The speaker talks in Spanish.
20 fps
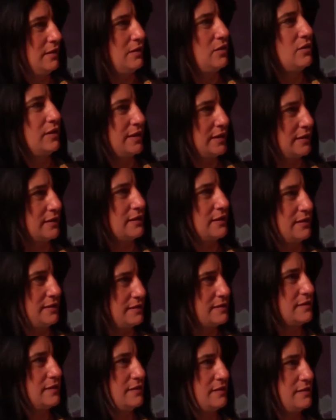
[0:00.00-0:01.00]
lograr
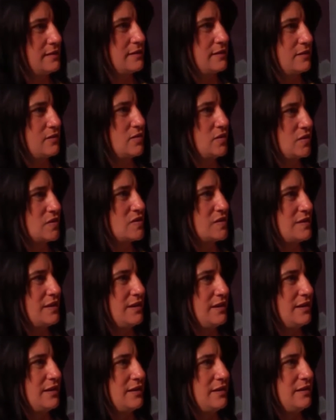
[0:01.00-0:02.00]
que se le
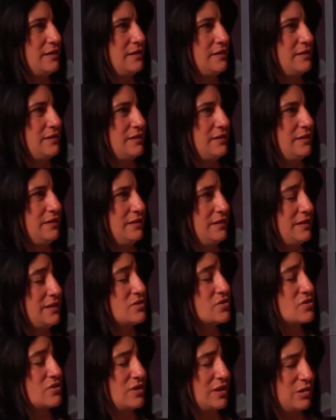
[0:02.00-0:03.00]
reconociera este
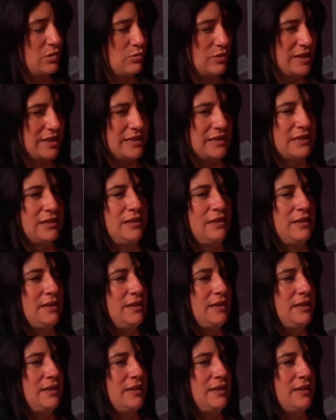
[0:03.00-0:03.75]
derecho a Luana.